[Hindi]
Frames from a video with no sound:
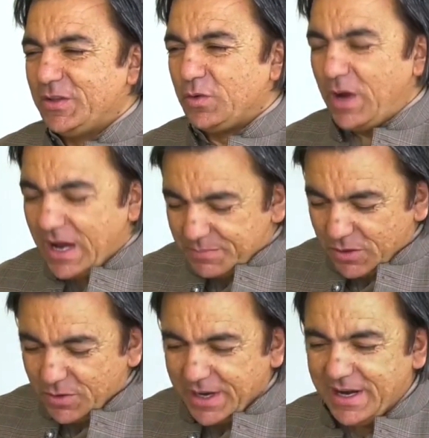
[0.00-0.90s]
तो आप
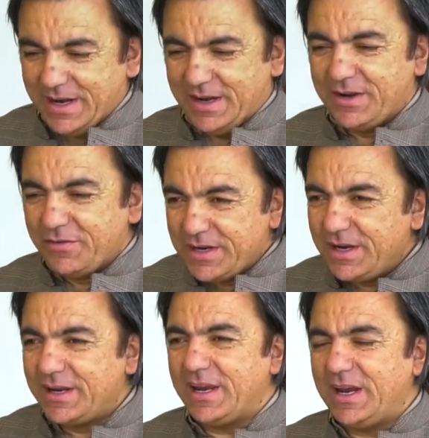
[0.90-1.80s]
क्योंकि
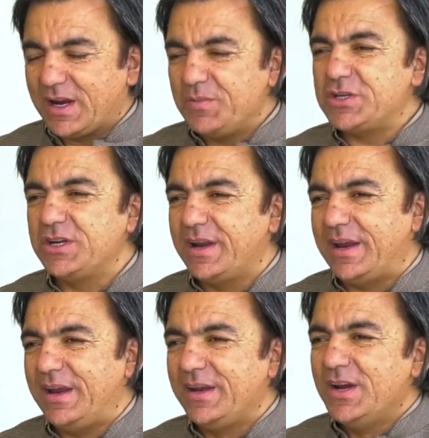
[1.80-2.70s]
डिवीजन के कमिश्नर
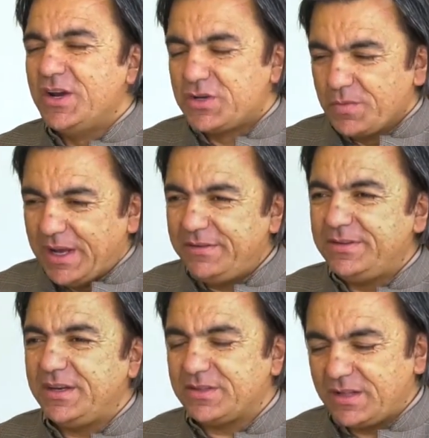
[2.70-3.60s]
हैं शुमाली
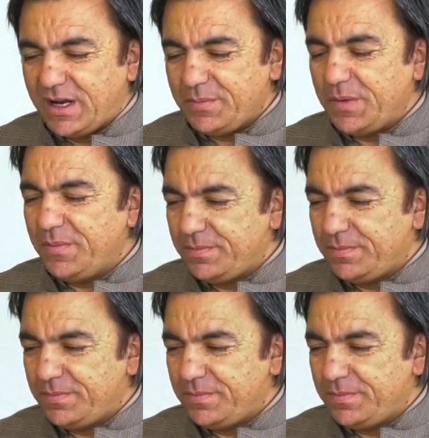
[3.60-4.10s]
वजरिस्तान भी